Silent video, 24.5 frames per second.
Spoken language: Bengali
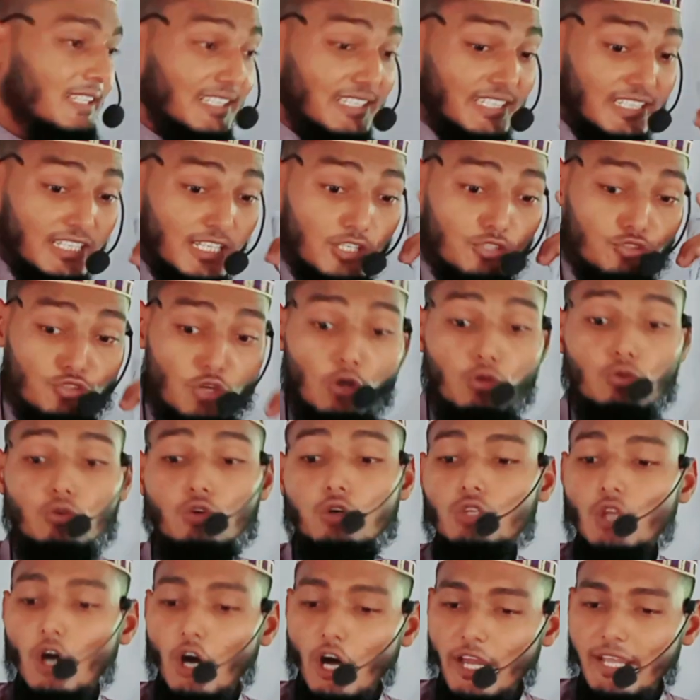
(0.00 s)
তাদের এই
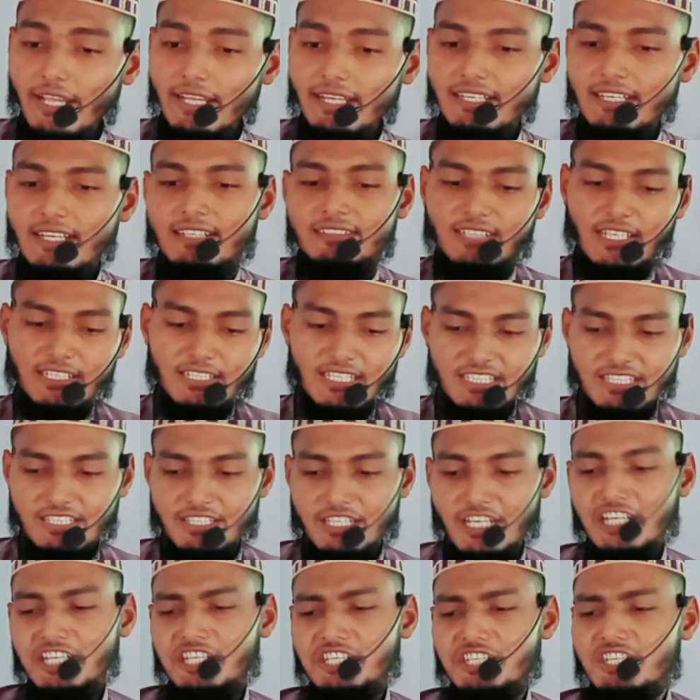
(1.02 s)
চক্ষুদয় তাদের
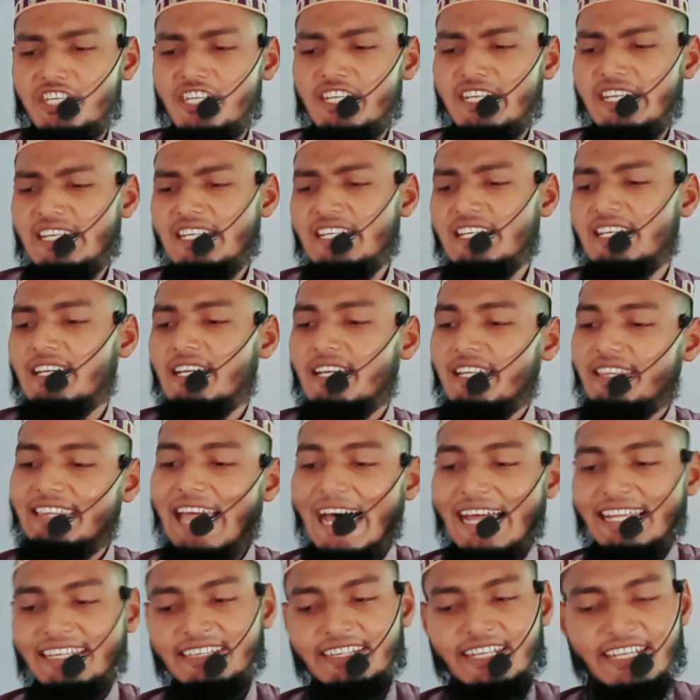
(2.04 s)
দৃষ্টি
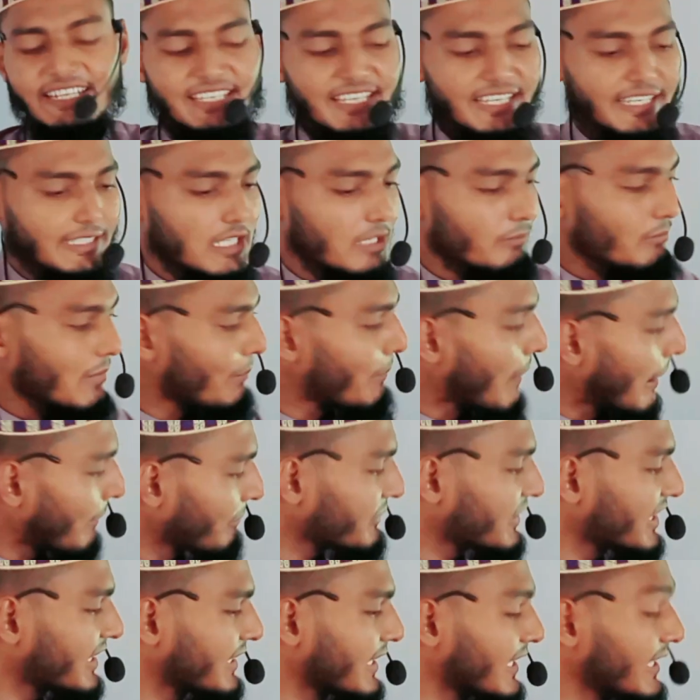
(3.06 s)
ডান দিকে কিংবা বাম
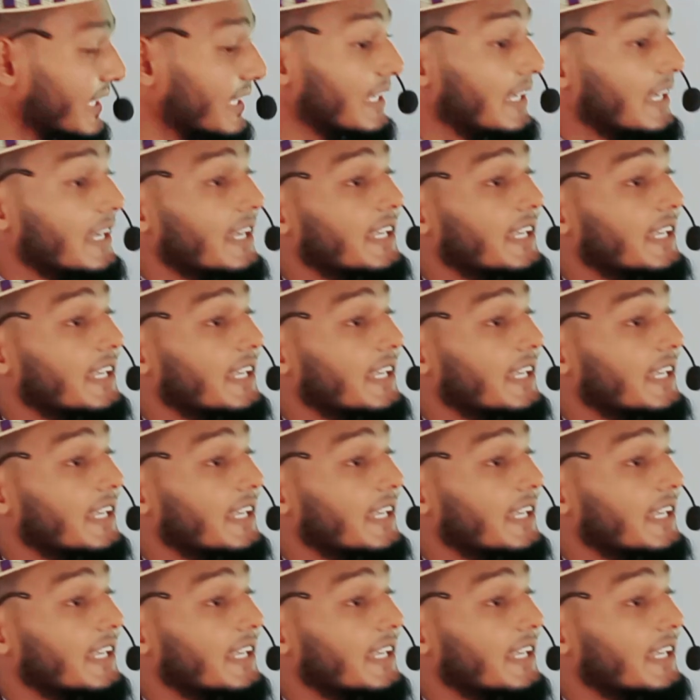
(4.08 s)
দিকে